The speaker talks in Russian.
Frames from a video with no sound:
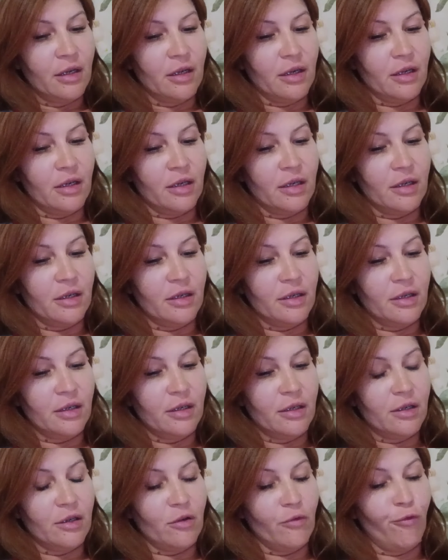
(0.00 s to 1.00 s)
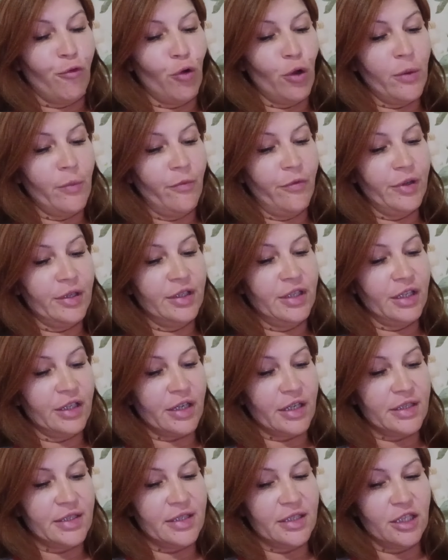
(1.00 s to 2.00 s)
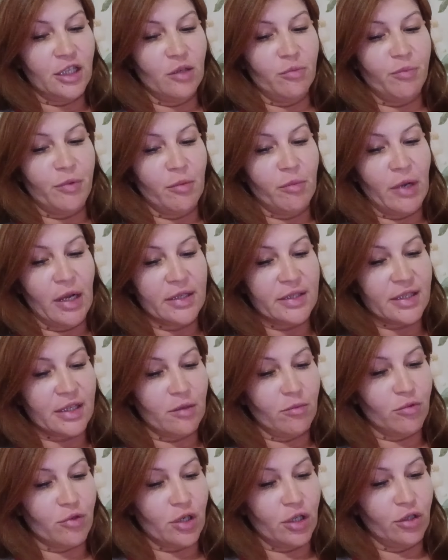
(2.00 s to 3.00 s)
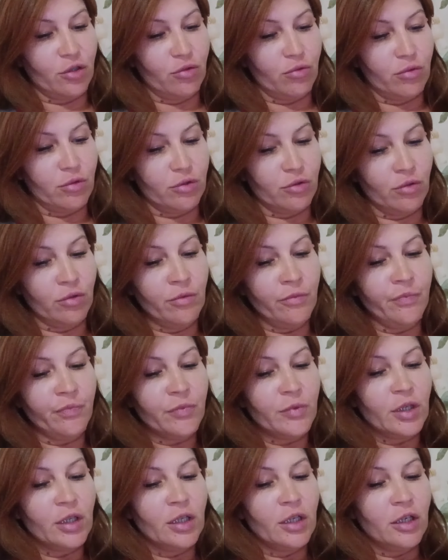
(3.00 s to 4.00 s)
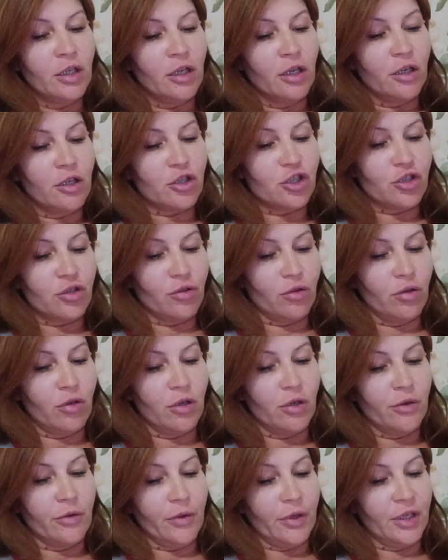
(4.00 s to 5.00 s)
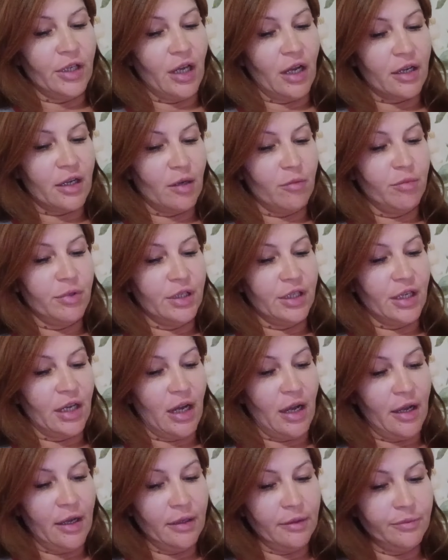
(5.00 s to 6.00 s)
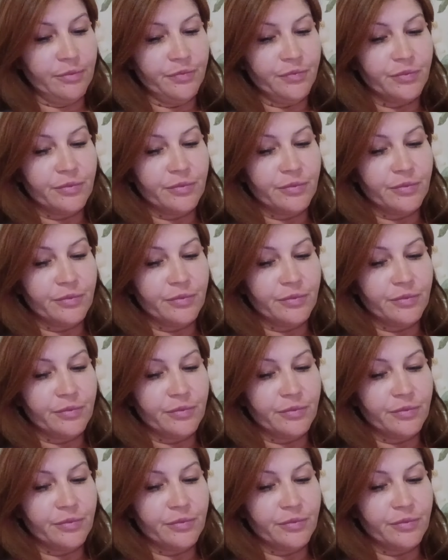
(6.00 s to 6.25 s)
в МВД России по Майскому району, что якобы я,